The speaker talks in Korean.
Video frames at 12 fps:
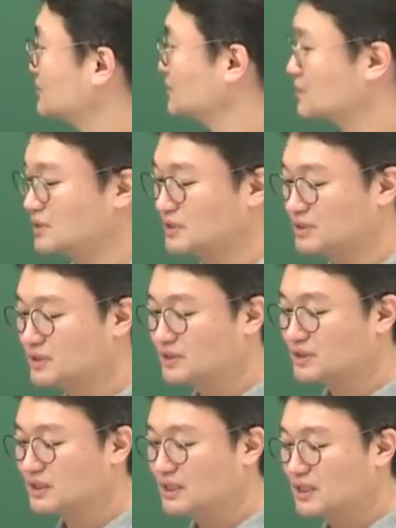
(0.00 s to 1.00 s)
디.
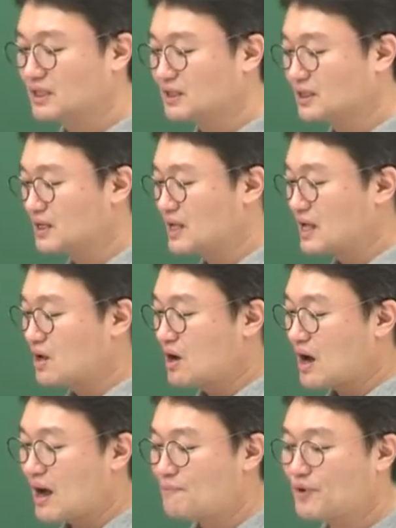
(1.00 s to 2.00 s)

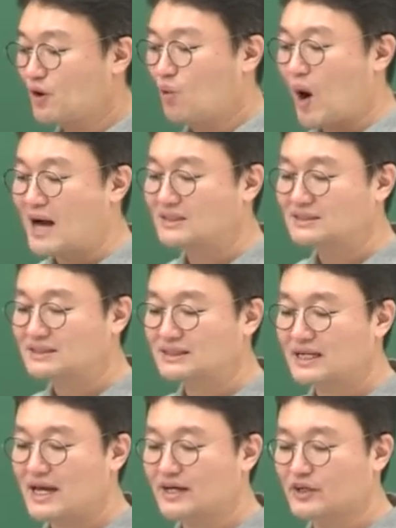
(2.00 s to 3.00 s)
한편
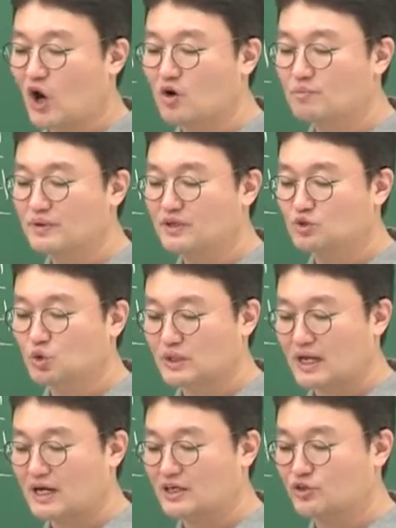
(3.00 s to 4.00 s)
왕실의 경비를
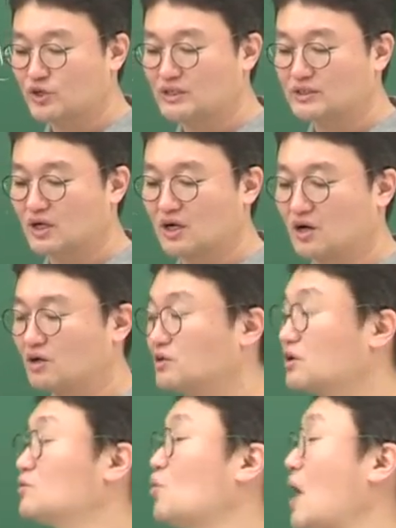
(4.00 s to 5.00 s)
조달하기 위해서
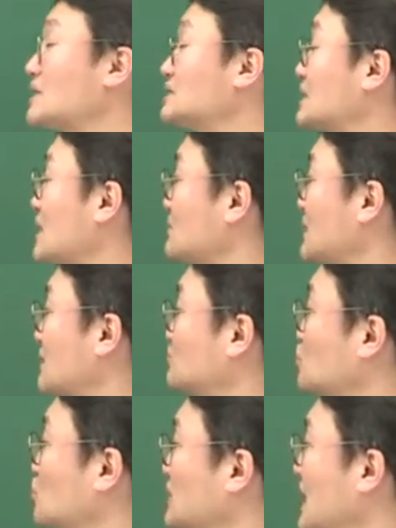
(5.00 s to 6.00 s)
여러분 왕실 하면 내가
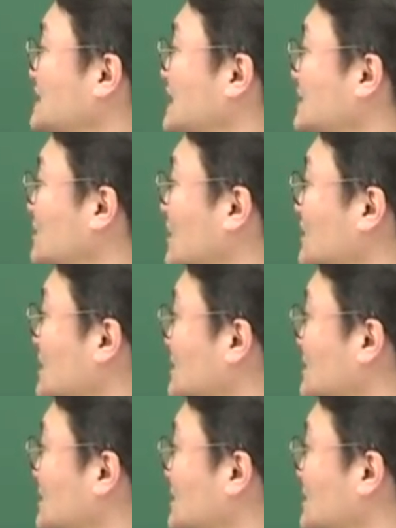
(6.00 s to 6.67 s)
무조건 내자 들어간다